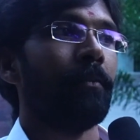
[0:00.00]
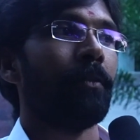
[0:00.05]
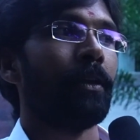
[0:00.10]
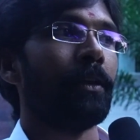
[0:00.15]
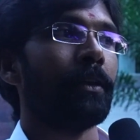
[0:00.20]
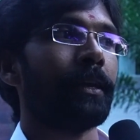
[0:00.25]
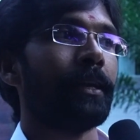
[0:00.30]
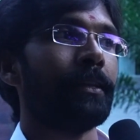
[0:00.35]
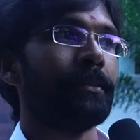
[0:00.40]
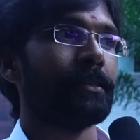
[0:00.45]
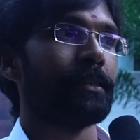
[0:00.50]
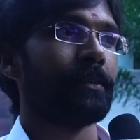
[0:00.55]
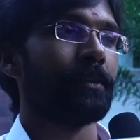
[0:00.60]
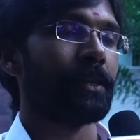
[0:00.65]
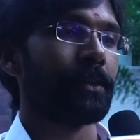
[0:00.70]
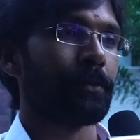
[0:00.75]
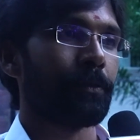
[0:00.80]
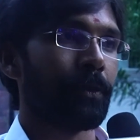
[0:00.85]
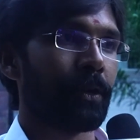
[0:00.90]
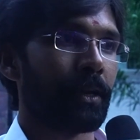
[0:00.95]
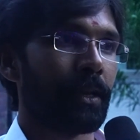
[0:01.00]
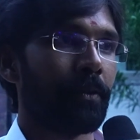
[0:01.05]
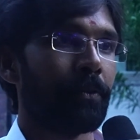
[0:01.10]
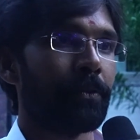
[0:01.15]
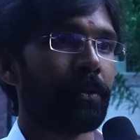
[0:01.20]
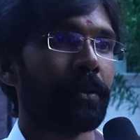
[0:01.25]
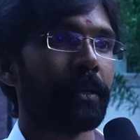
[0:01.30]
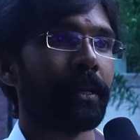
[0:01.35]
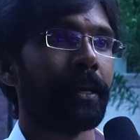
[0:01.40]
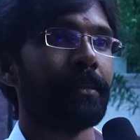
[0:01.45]
వాళ్ళు గెలిచే వాళ్ళకు ఒకలా
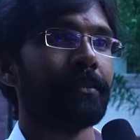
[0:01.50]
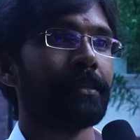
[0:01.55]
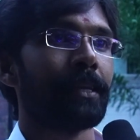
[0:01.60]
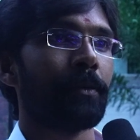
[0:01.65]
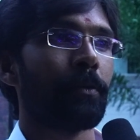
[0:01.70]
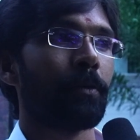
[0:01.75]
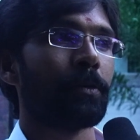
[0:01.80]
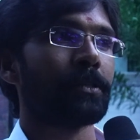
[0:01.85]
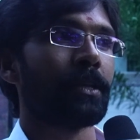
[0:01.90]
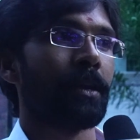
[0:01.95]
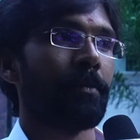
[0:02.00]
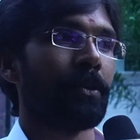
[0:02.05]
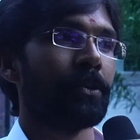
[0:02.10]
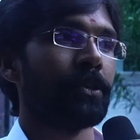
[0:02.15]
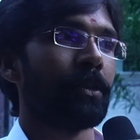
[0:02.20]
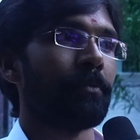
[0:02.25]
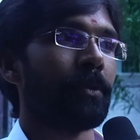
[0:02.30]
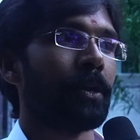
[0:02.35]
ఉంటారు గెలిచాక ఒక సామాన్య